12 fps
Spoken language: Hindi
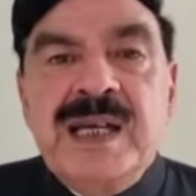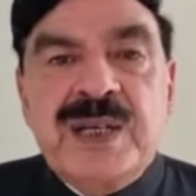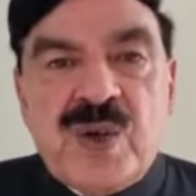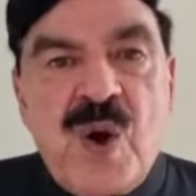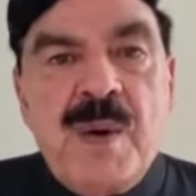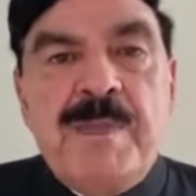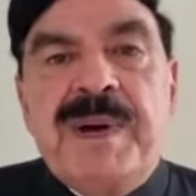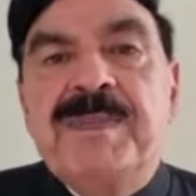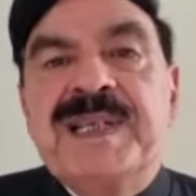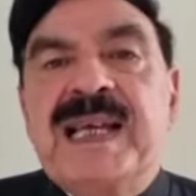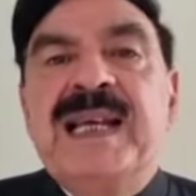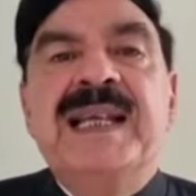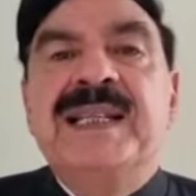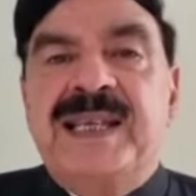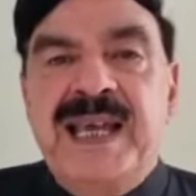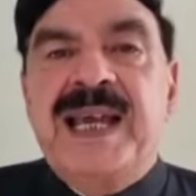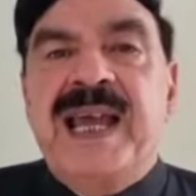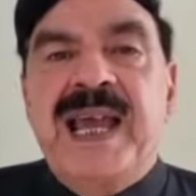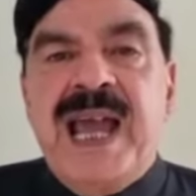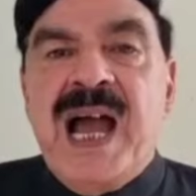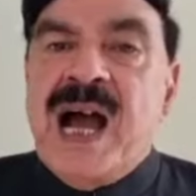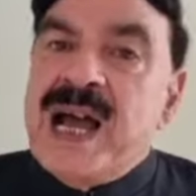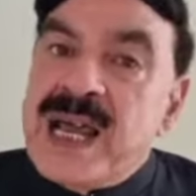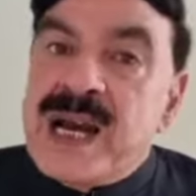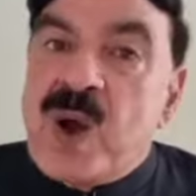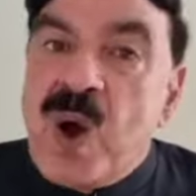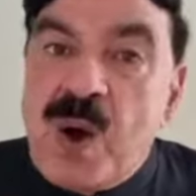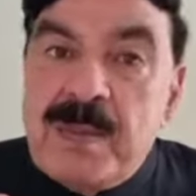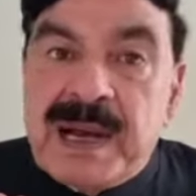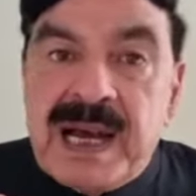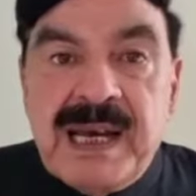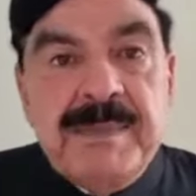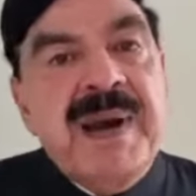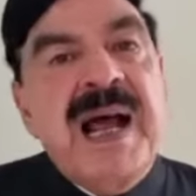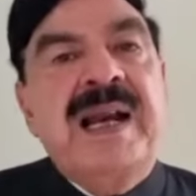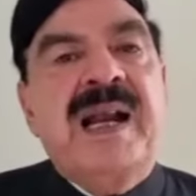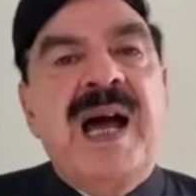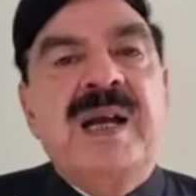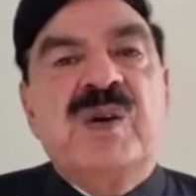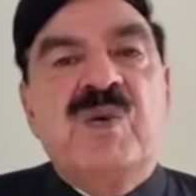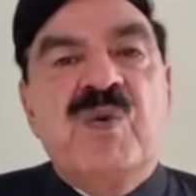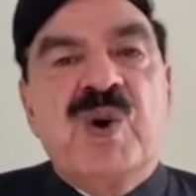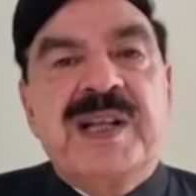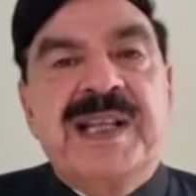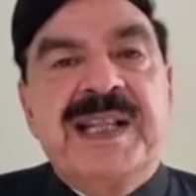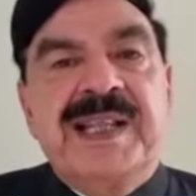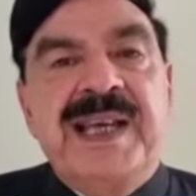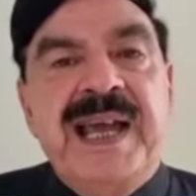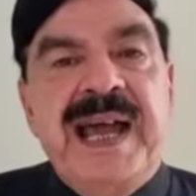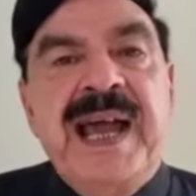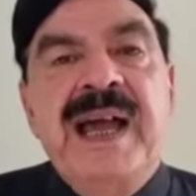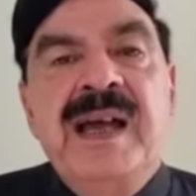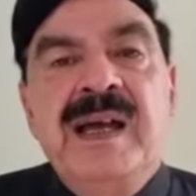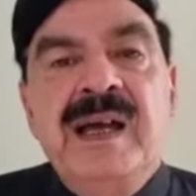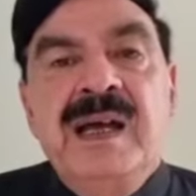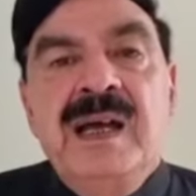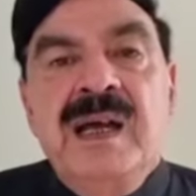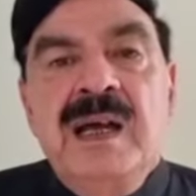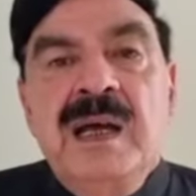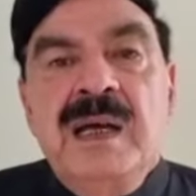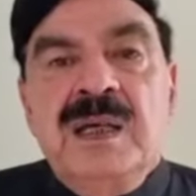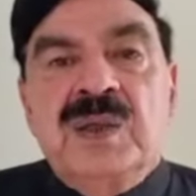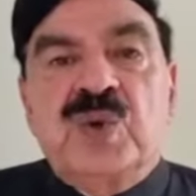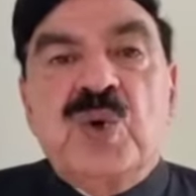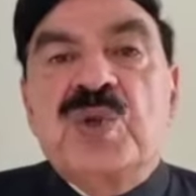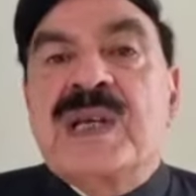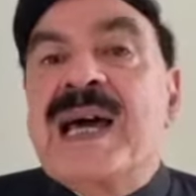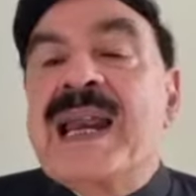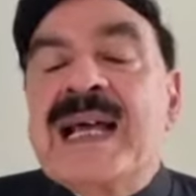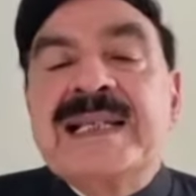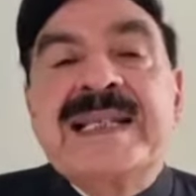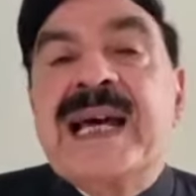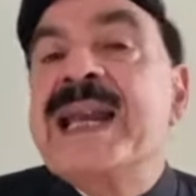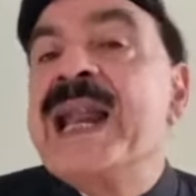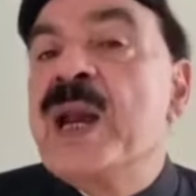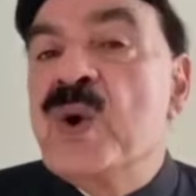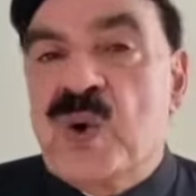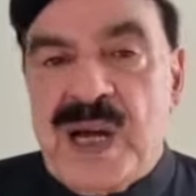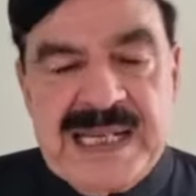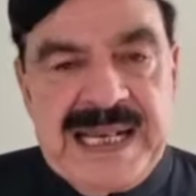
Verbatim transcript: इस कौम पर मसलत किए गए हैं अगर कौम कल इमरान खान को वोट देती है तो उसका रास्ता न रोका